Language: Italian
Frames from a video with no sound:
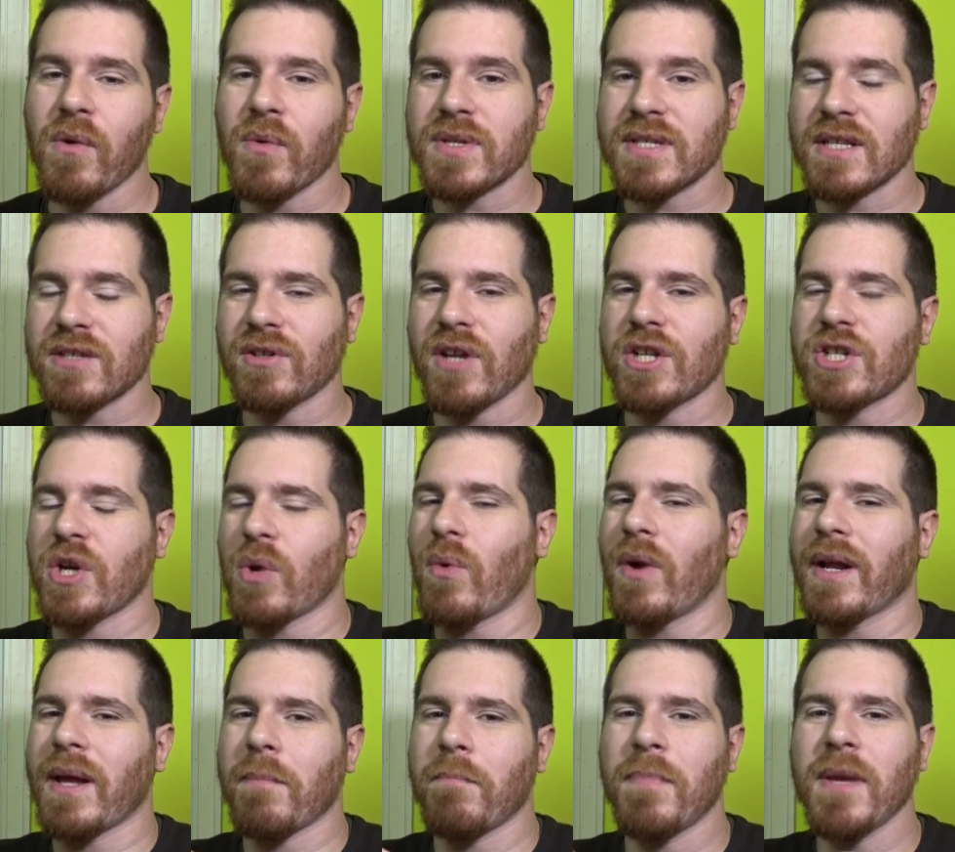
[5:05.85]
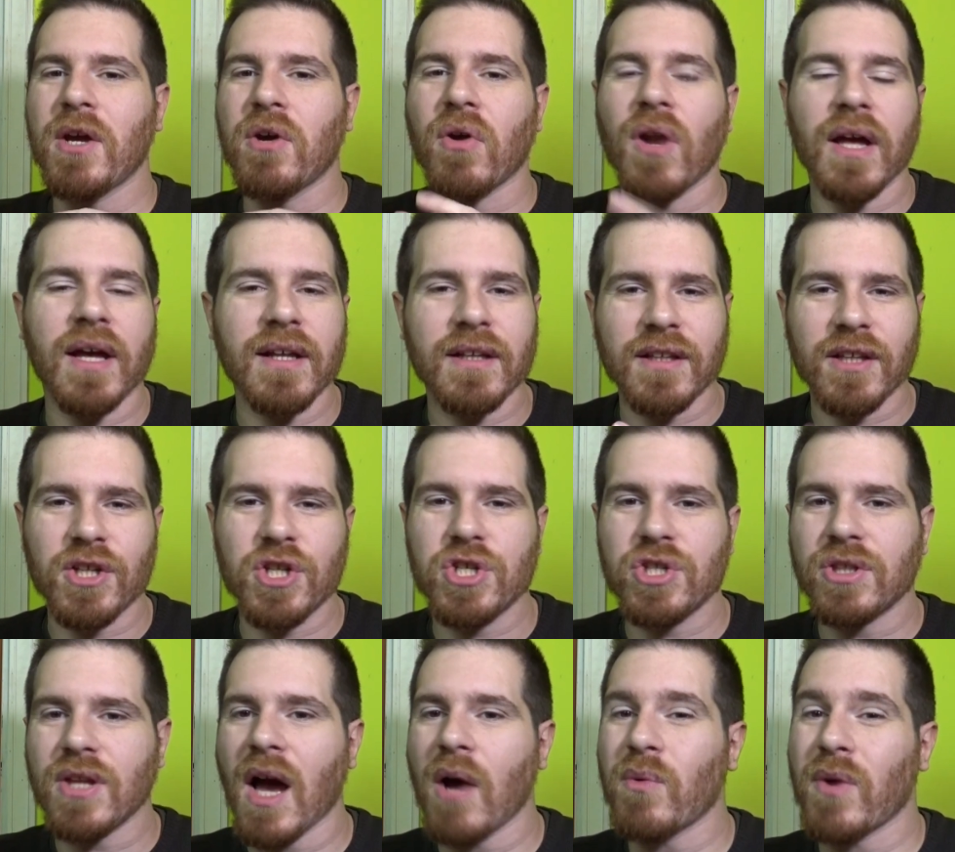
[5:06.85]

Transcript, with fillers: questa storia c'è qualche piccola criticità,